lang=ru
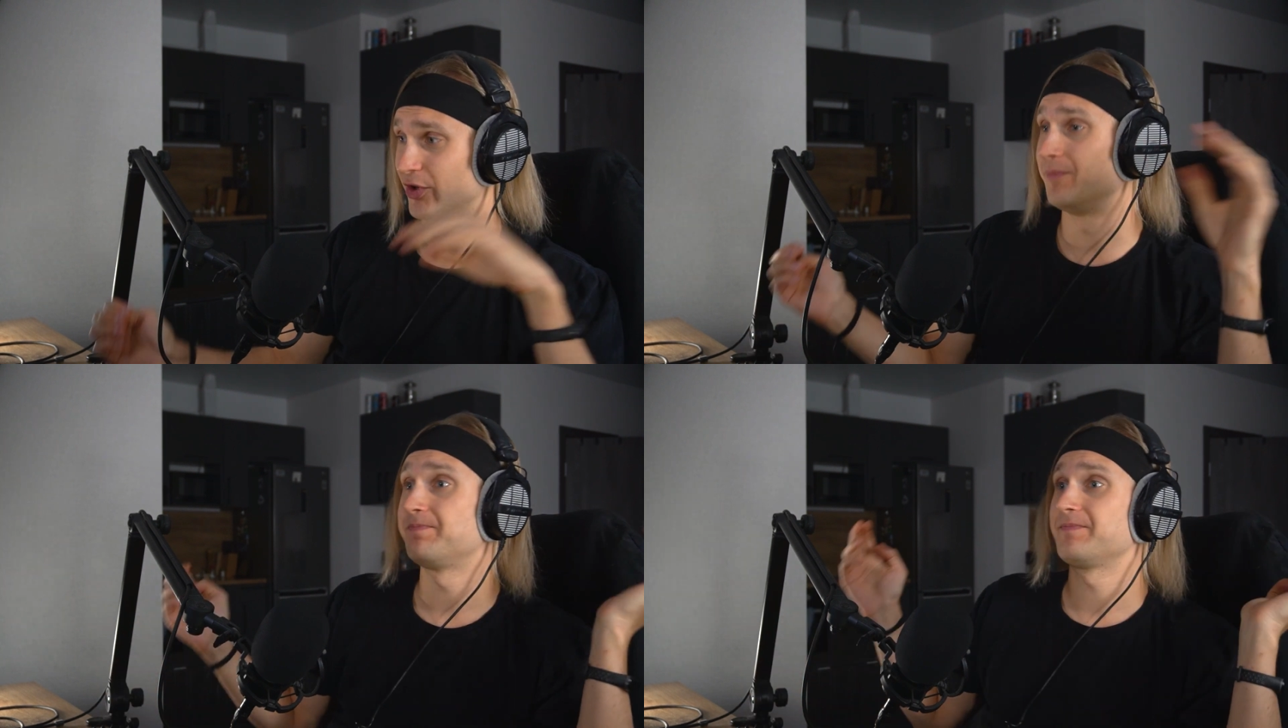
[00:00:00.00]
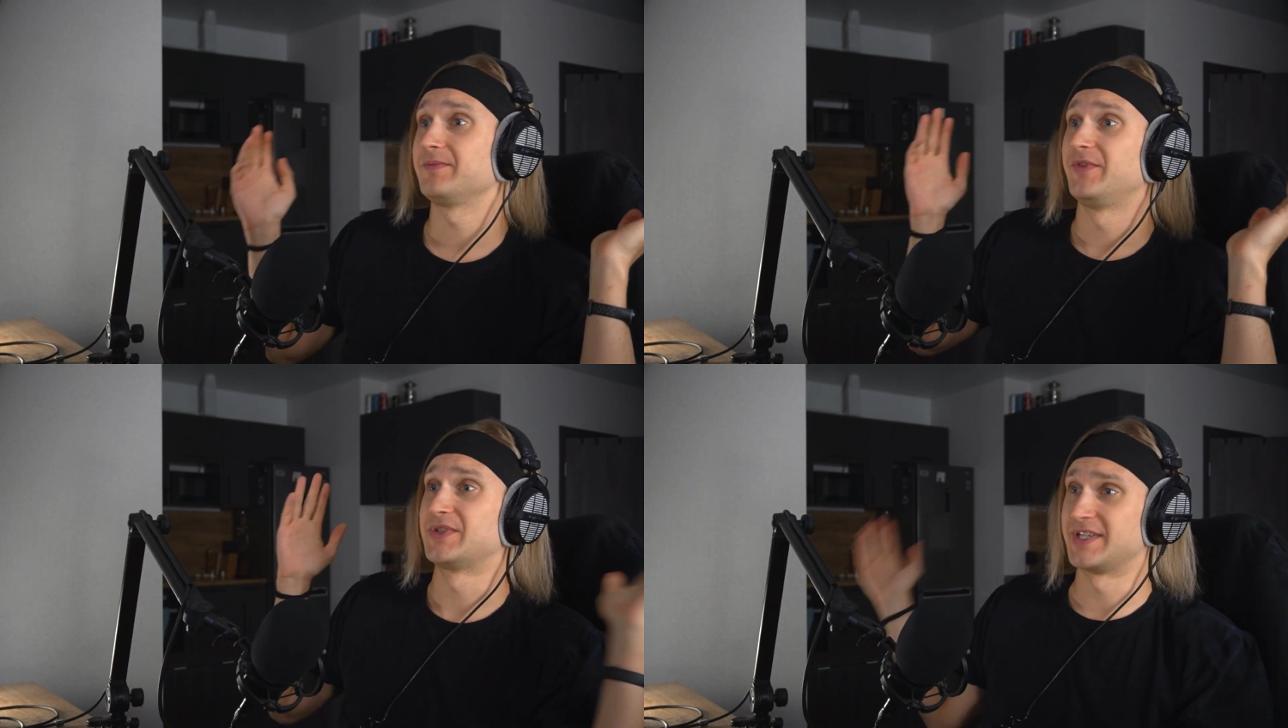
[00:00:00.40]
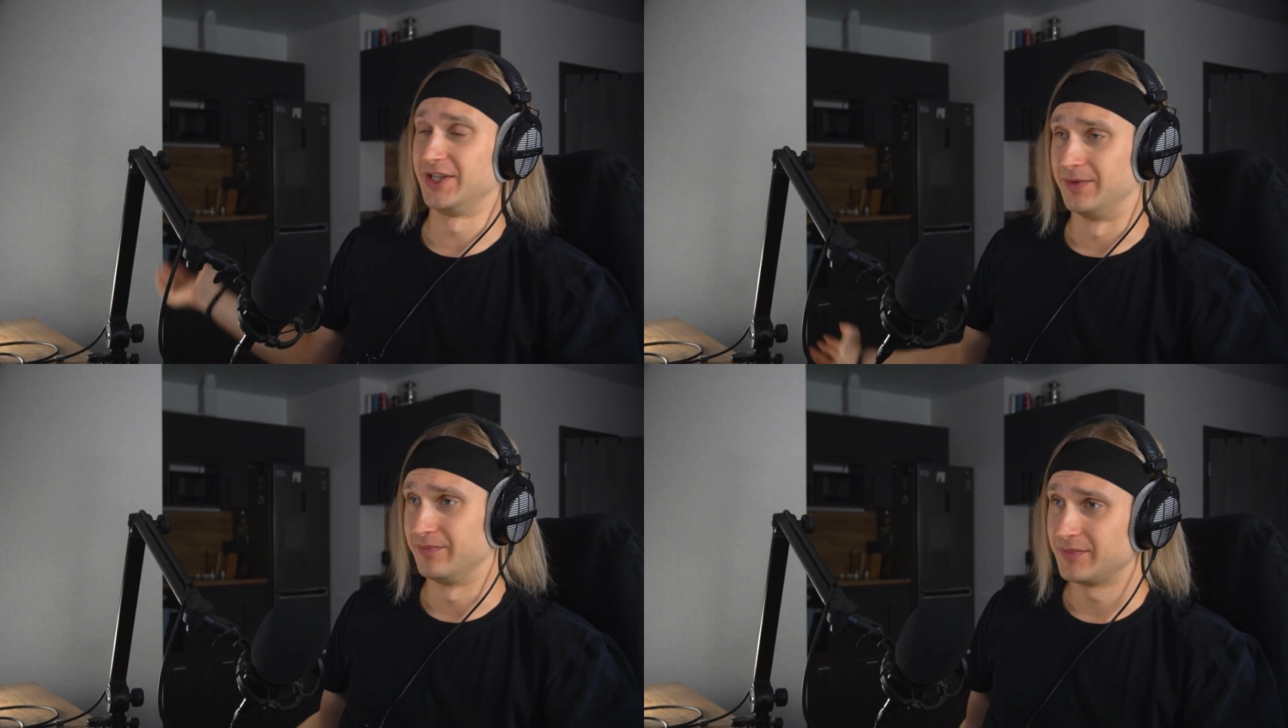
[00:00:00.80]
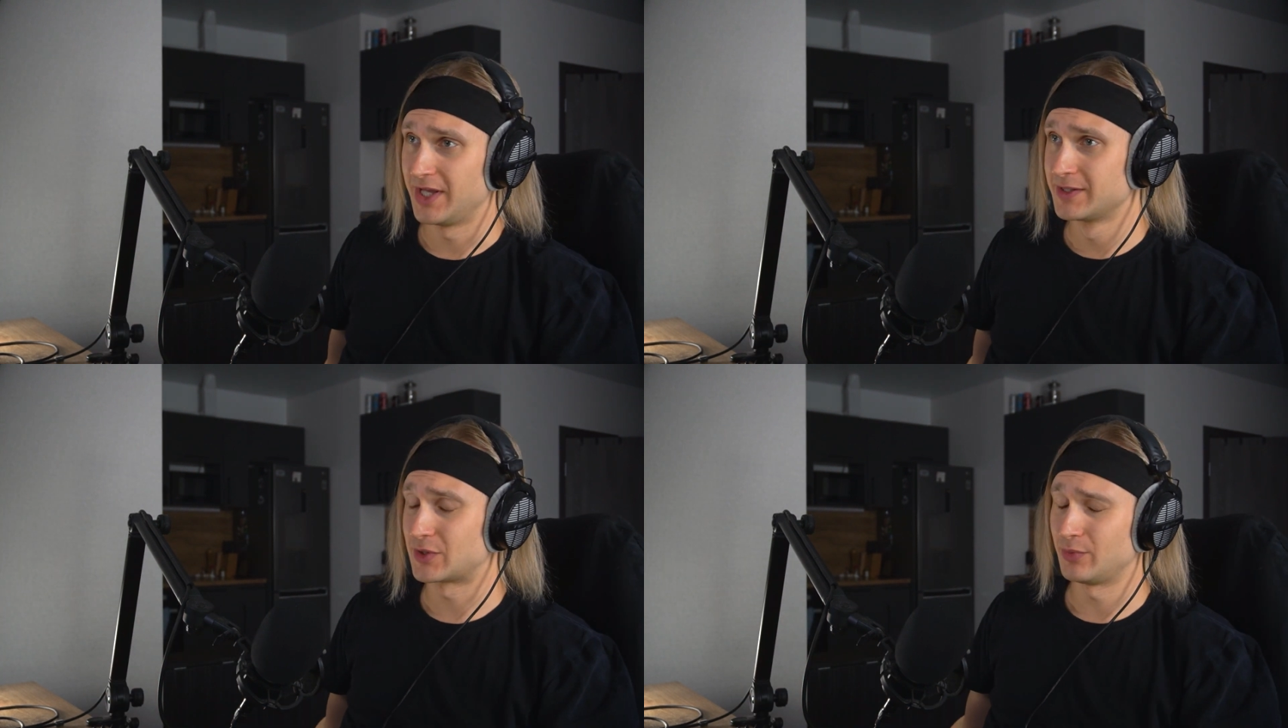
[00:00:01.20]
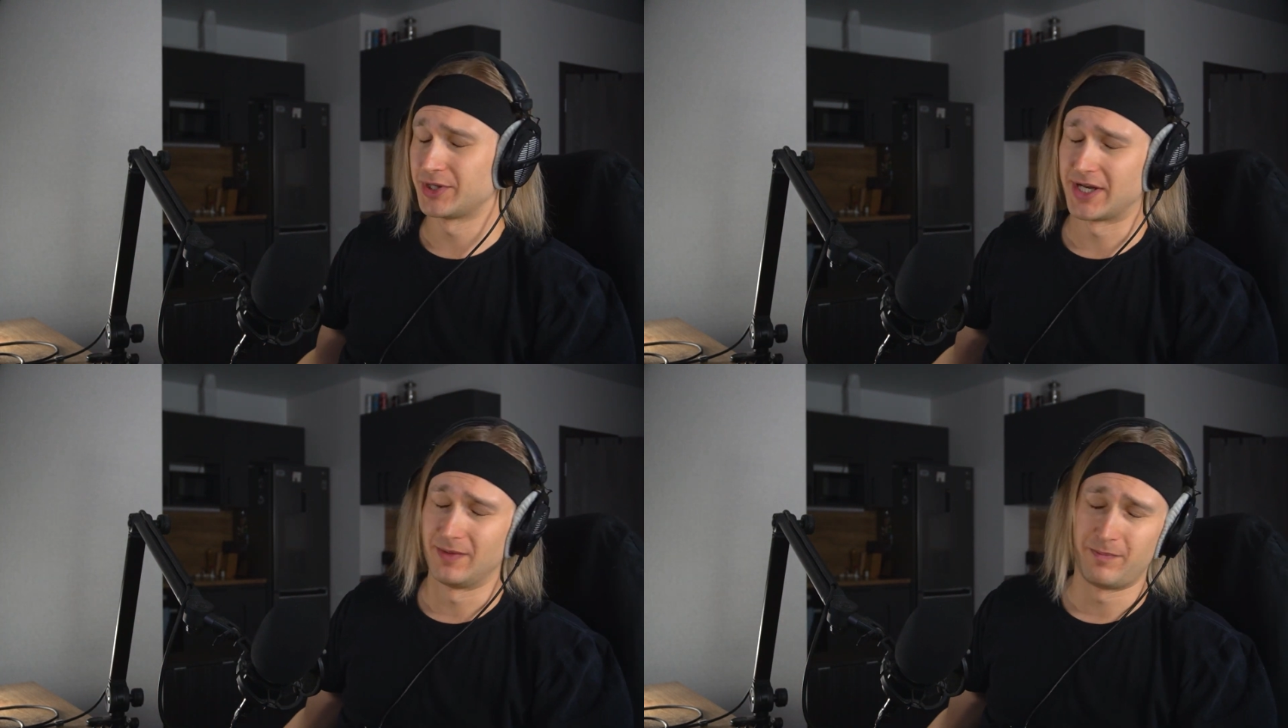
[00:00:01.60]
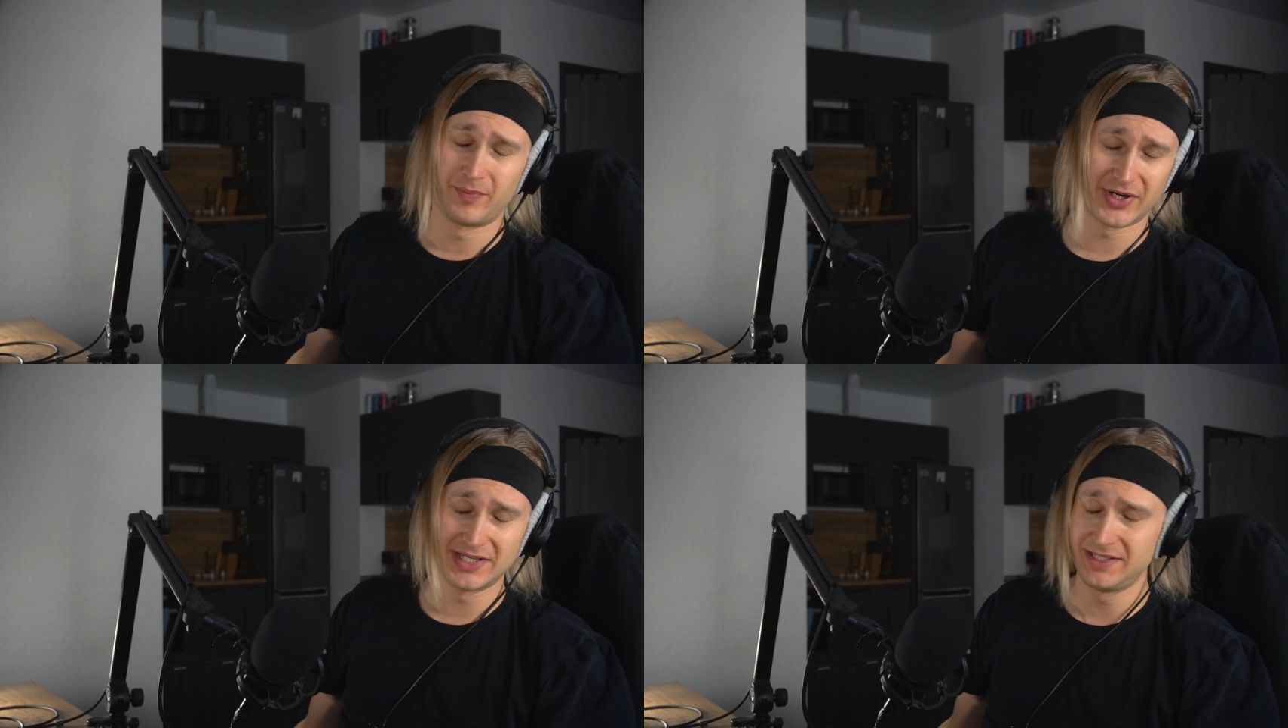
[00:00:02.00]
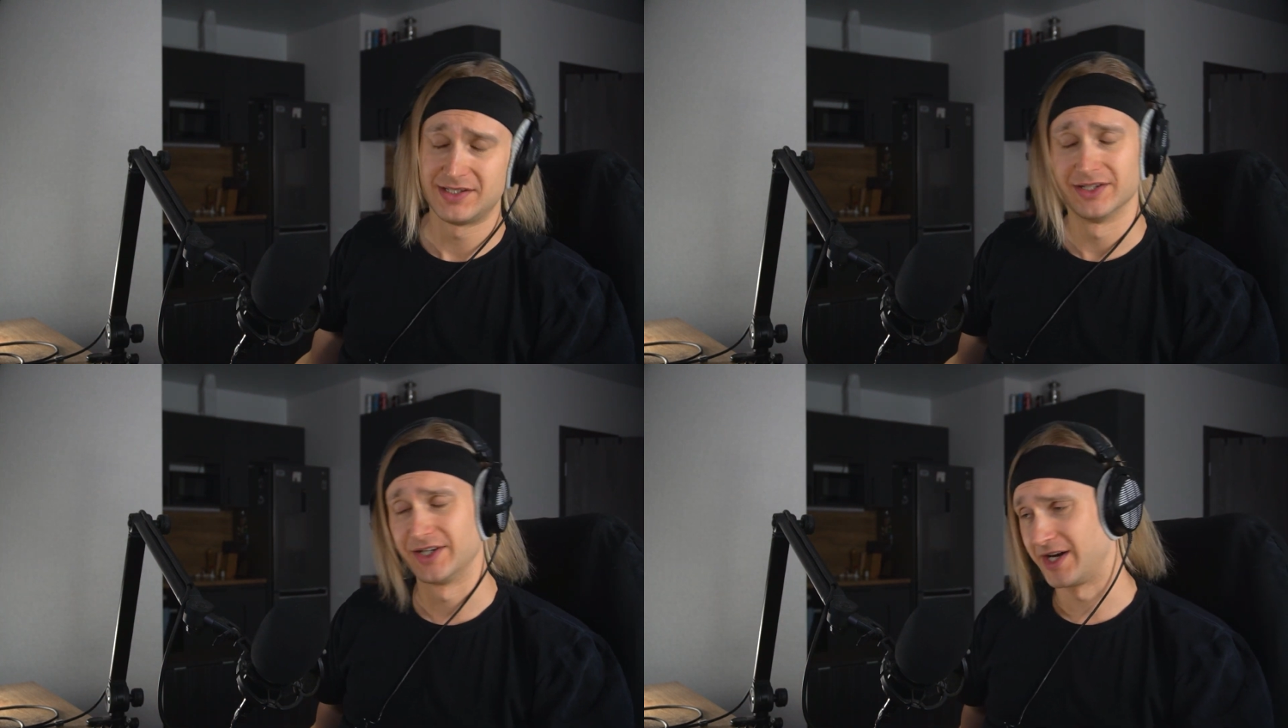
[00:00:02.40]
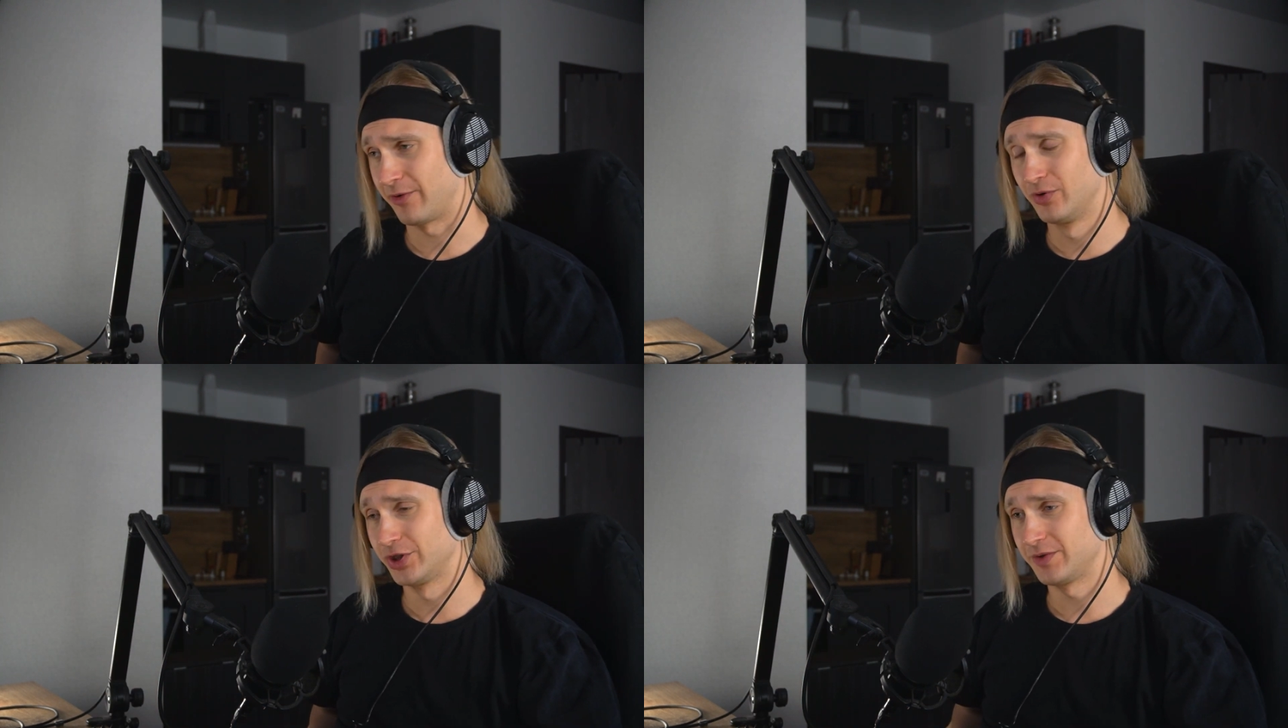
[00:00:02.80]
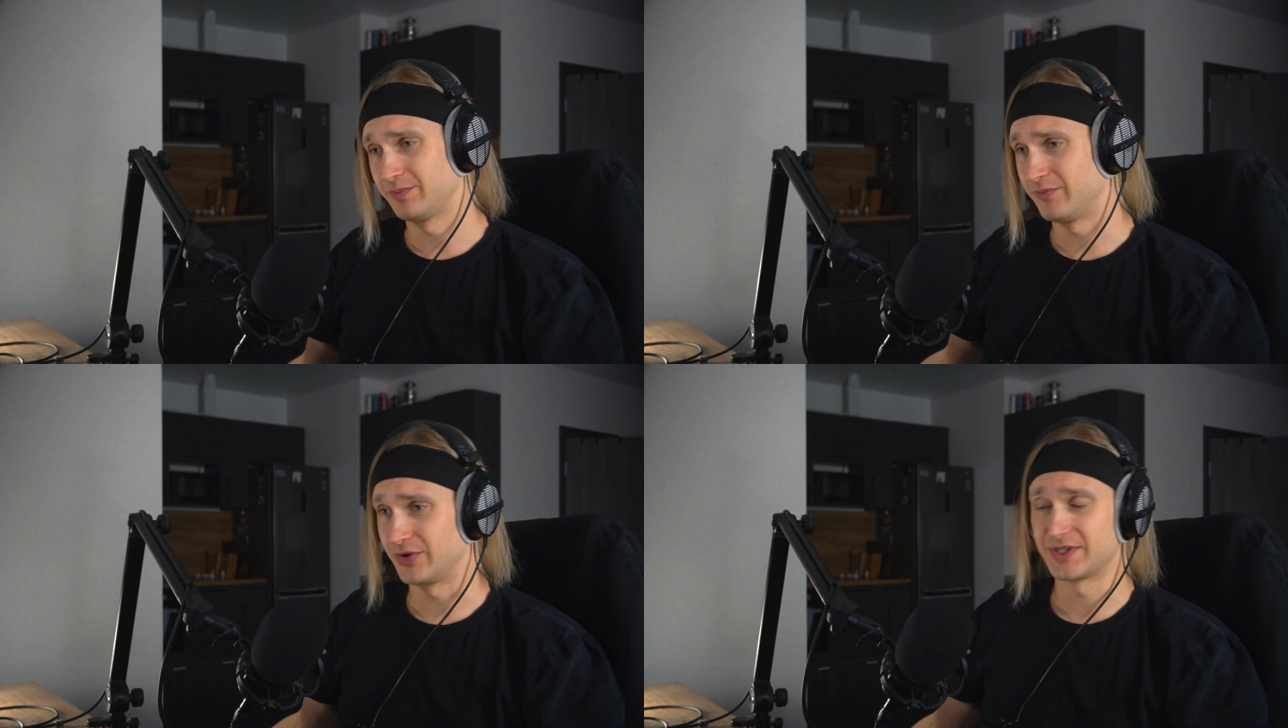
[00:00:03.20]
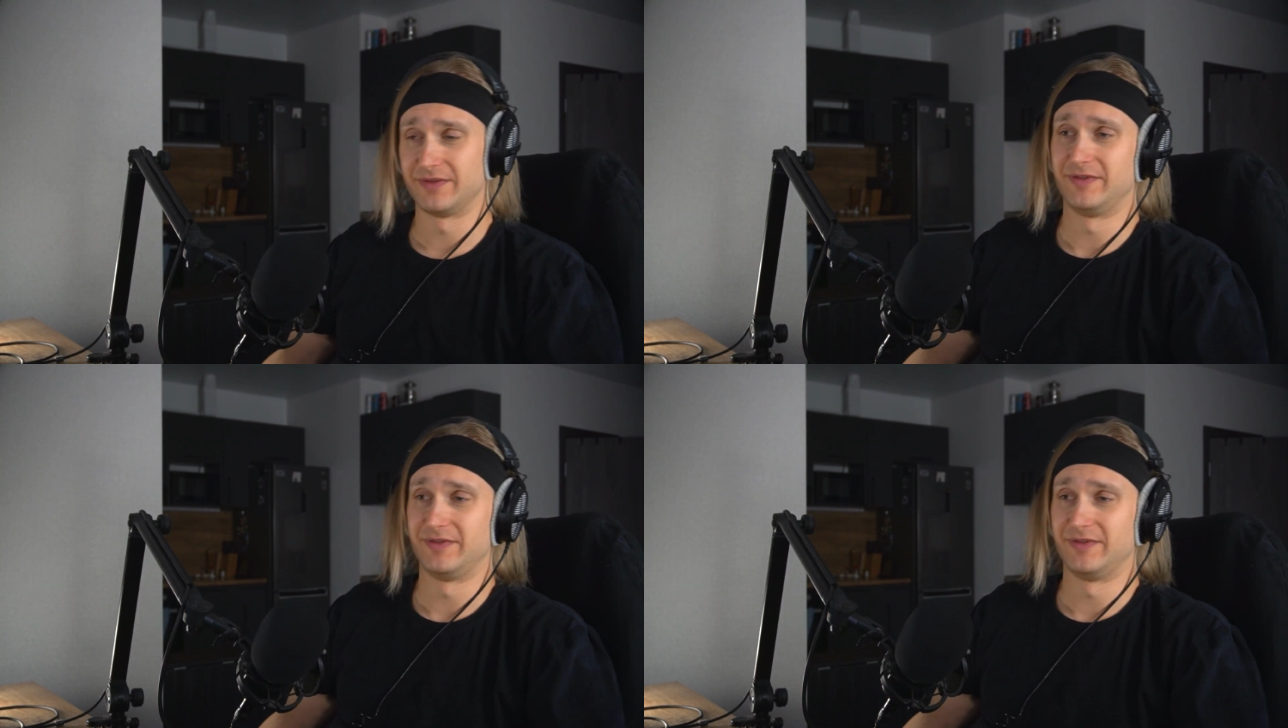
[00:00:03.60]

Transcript: Но в целом, инструментал поразительно хорош, просто